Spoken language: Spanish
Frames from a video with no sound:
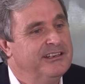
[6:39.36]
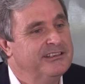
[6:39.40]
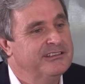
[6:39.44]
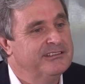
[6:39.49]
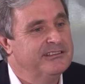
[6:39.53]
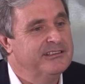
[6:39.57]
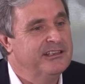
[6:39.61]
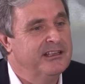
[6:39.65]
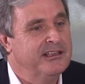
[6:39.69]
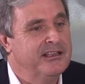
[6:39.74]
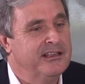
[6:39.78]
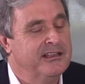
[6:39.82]

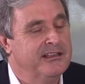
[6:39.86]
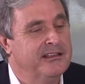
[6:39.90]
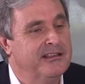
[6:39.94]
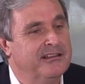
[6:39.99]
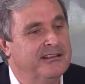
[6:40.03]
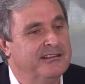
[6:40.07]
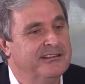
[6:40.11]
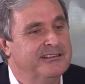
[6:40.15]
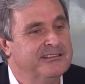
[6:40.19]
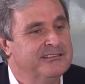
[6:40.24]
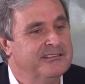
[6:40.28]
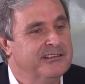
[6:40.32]

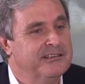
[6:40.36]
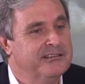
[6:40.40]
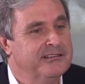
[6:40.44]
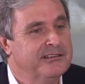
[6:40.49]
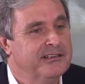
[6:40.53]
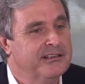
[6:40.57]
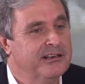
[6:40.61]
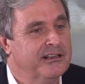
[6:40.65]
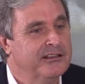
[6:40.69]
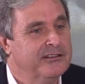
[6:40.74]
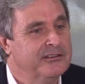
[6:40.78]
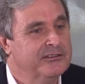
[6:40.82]
esta, esta
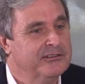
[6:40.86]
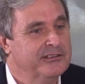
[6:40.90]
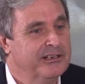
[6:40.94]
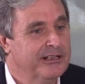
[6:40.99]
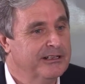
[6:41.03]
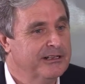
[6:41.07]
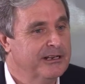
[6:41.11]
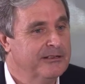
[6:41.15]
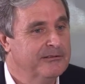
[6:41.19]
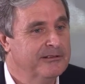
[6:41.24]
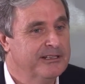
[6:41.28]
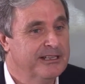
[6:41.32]
integración de
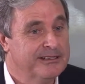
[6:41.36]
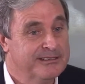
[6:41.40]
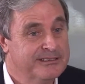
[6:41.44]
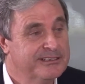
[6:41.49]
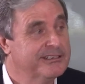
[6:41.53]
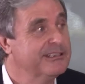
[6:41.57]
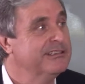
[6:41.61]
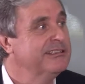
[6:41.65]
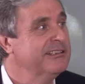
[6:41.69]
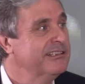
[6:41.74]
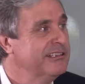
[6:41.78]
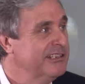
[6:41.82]
la gravedad
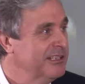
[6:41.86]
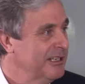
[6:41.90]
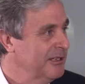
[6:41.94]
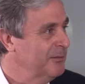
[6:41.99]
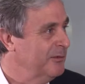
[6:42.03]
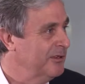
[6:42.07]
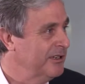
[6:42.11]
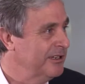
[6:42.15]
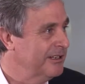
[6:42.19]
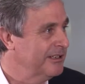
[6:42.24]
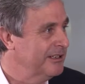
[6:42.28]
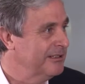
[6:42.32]
se tiene que
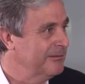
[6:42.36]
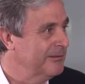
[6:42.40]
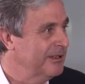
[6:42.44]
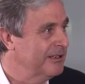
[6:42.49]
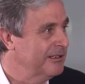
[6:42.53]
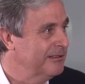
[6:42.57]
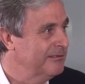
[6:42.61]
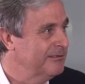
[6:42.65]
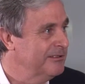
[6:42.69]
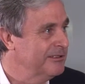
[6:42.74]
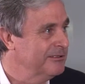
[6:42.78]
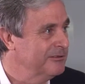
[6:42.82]
poner de
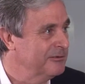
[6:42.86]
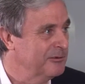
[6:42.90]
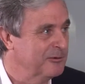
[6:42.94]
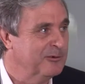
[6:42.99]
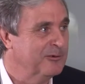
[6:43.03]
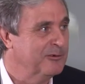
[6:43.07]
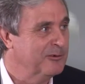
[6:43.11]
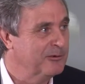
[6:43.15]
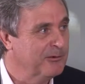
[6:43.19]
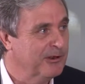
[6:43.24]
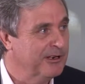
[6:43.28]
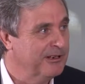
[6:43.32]
manifiesto,
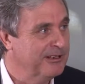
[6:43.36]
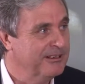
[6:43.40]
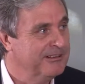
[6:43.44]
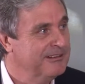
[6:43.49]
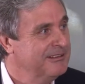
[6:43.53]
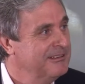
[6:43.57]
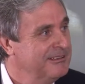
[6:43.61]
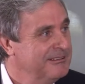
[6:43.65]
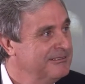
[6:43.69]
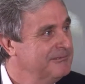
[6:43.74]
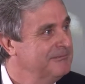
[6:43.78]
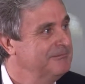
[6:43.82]
con lo cual
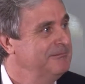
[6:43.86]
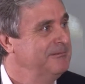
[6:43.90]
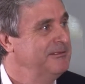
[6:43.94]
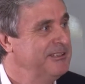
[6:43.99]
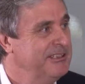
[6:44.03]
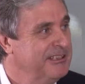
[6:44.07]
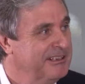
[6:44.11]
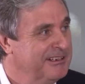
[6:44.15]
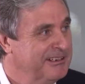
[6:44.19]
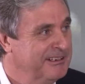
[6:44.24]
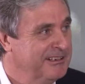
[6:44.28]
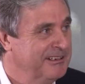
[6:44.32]

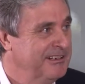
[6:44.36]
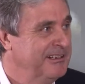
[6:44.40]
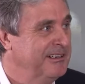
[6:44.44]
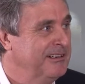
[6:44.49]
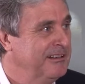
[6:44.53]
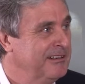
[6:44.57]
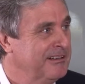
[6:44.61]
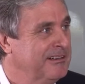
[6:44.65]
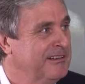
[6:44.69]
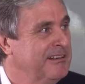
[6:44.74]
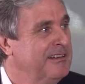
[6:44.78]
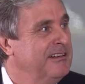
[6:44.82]
tiene
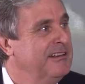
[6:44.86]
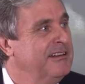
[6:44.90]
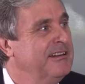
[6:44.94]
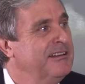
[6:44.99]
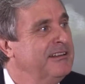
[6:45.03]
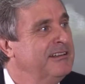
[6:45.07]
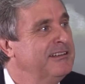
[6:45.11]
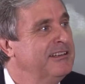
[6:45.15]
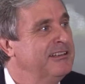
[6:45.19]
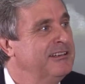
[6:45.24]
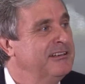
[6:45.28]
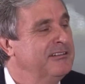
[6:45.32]
que
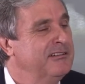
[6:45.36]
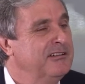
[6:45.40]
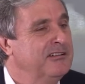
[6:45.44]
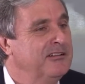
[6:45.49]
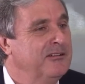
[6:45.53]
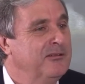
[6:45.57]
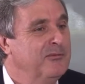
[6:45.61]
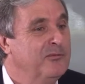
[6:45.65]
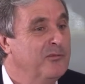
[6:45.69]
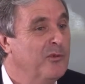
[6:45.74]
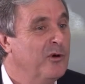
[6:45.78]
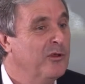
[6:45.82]
tener
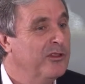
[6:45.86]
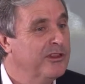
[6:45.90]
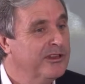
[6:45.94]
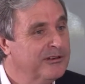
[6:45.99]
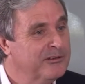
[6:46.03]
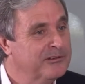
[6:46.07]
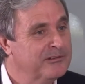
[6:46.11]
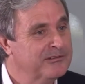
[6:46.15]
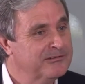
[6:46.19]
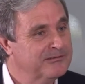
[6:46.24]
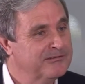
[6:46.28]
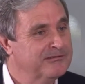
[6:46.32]
el
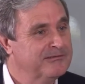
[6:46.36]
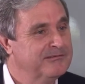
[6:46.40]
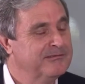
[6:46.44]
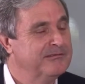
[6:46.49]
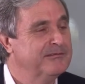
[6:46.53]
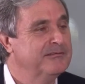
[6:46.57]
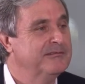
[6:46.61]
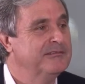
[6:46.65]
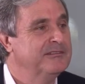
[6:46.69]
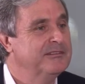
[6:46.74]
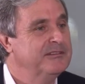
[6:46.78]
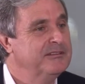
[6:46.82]
modelo
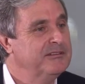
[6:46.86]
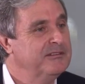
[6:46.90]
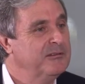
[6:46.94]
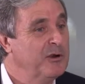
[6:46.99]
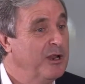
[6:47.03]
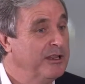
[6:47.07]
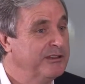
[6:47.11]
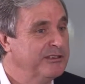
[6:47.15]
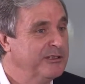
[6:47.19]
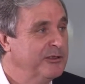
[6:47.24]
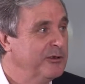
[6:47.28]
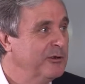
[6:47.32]
o
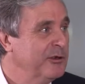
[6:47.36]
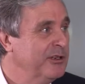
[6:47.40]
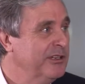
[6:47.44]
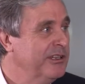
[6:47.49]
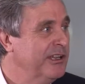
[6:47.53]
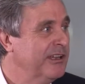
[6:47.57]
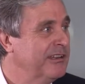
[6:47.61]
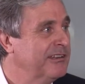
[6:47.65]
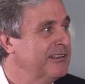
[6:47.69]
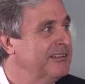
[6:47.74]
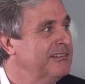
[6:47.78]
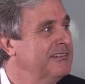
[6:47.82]
la
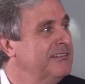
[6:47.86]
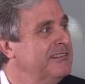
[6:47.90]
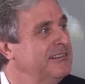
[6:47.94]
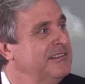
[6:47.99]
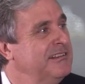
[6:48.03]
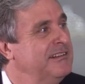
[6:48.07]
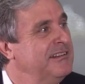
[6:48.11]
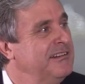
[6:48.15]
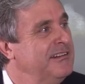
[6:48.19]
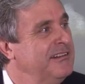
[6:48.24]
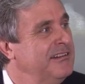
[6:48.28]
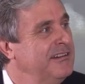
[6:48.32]
teoría
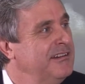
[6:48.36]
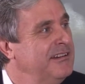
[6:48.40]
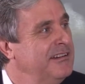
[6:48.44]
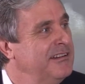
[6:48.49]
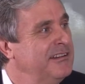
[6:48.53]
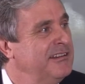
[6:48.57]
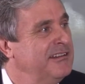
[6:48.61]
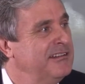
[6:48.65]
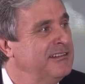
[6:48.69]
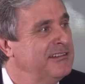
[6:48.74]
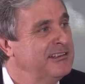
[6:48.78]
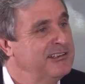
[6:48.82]

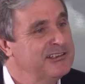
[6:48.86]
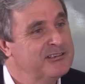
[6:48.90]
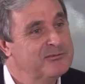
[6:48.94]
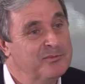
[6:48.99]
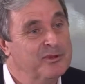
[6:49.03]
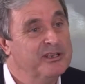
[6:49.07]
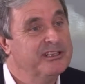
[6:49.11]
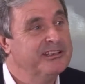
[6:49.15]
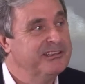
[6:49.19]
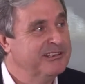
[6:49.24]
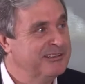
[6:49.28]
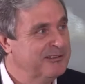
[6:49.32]
eh, que
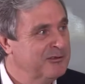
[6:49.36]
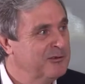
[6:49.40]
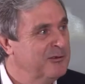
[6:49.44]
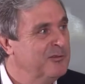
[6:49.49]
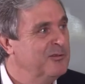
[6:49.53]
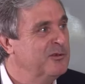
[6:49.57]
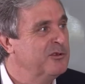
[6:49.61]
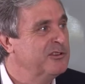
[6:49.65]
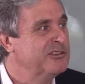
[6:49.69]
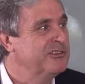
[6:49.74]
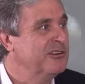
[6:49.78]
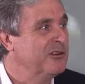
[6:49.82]
explique
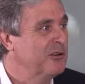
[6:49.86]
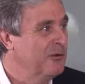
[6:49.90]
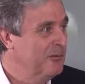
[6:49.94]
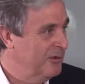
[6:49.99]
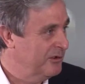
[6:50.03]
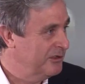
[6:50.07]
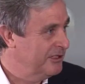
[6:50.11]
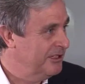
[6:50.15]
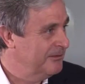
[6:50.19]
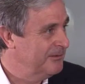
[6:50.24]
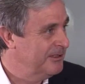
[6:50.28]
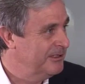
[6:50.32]
cómo es el
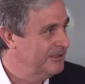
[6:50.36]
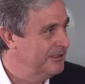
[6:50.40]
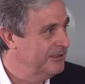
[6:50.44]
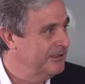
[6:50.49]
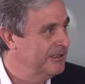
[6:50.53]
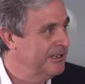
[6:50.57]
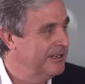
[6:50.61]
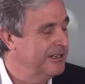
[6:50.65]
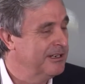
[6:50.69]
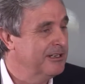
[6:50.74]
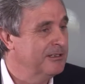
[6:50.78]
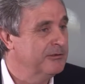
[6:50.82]
comportamiento
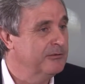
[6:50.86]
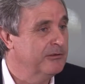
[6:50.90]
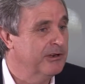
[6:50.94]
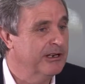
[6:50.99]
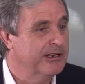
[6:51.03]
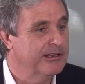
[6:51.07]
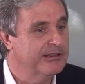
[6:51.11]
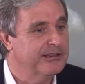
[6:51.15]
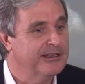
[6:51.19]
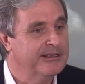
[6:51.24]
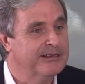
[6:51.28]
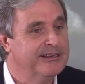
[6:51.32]
de la
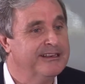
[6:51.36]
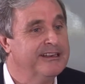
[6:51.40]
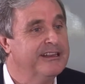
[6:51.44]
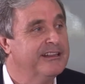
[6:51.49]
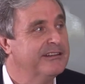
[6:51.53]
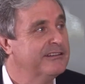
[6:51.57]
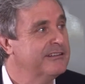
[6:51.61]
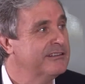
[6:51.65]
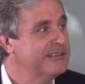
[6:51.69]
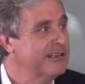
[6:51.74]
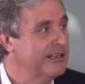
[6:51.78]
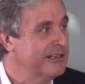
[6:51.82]
naturaleza
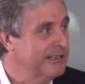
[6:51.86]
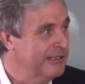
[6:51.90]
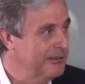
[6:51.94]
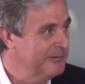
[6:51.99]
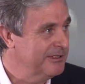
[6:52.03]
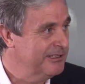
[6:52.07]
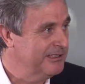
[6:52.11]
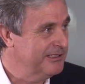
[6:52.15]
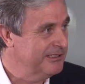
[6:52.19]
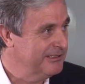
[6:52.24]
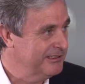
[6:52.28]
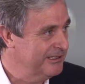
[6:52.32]

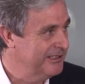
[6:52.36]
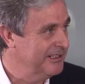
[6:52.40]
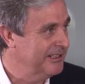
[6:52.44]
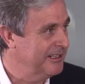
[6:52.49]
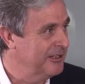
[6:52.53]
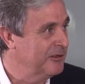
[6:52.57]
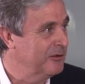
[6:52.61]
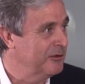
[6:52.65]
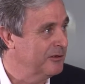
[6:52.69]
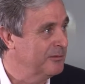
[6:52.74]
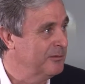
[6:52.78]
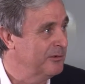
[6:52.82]
necesariamente tiene
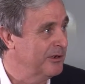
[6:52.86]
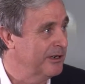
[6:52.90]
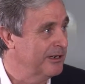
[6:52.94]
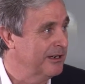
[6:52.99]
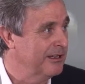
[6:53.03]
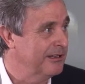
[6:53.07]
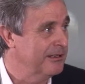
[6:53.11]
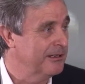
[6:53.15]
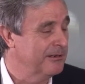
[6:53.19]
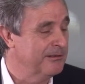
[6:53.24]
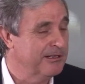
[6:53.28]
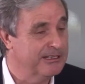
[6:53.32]
que incorporar
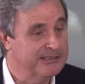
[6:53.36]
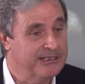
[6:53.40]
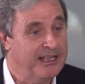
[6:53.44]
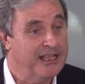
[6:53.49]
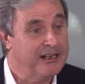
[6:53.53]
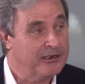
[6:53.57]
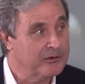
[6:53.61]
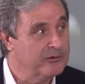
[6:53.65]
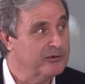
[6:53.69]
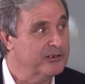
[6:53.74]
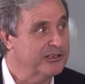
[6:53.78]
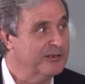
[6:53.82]
la gravedad,
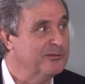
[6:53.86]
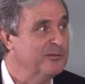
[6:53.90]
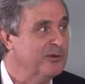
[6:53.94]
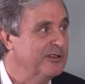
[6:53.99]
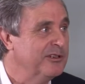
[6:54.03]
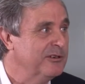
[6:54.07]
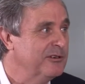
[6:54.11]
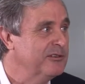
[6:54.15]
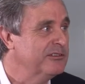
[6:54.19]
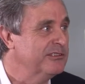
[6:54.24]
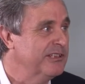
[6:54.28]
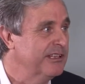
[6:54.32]
algo que el
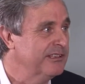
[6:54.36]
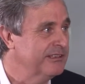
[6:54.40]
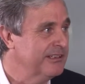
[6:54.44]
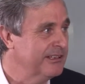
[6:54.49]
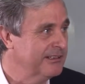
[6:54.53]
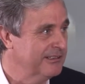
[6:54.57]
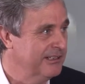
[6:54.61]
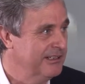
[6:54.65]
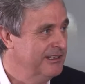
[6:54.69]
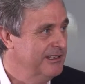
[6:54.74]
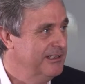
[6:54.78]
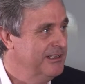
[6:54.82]
modelo estándar